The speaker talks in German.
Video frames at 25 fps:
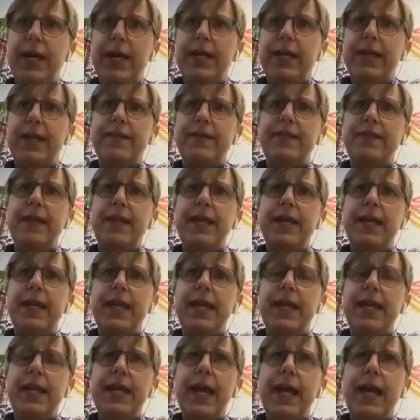Das sehe
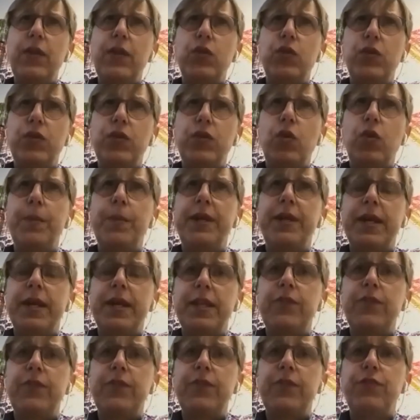ich, also
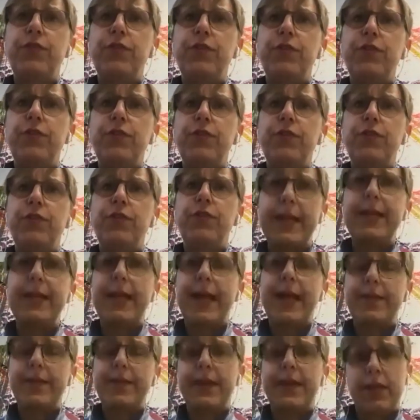kommunikative Fähigkeiten
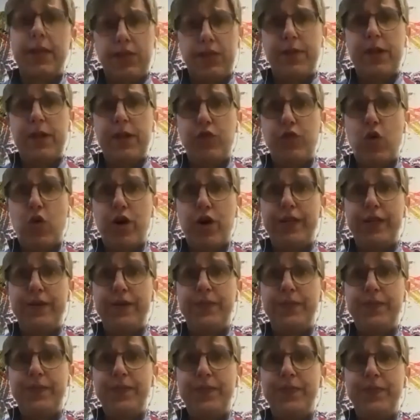ganz, ganz weit vorne.
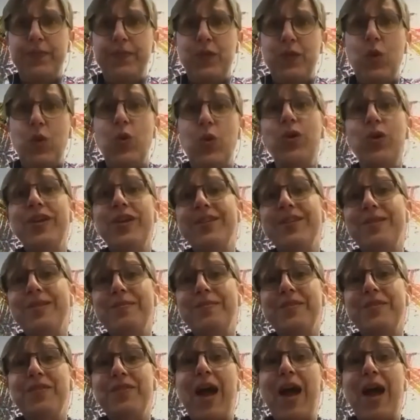Und
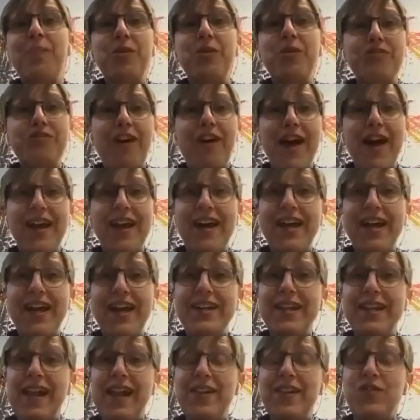wir haben die
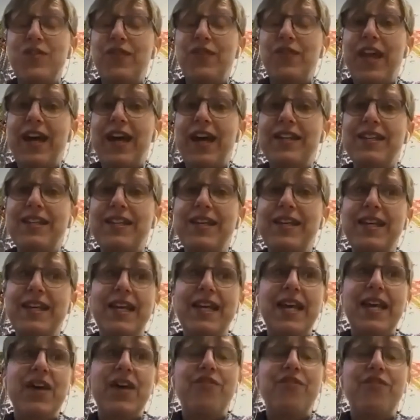Freiheit als Wert.
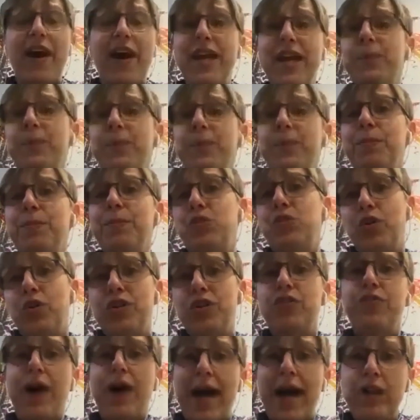Freiheit bedeutet
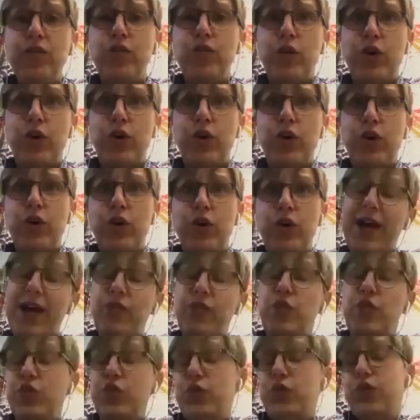Verantwortung,
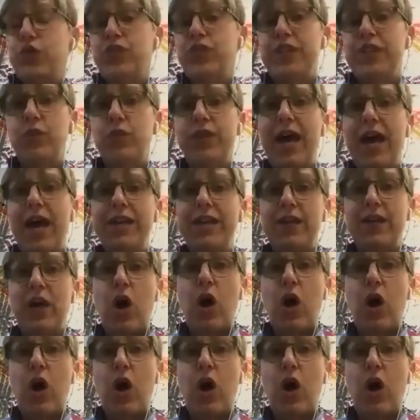Verantwortung für sich und andere.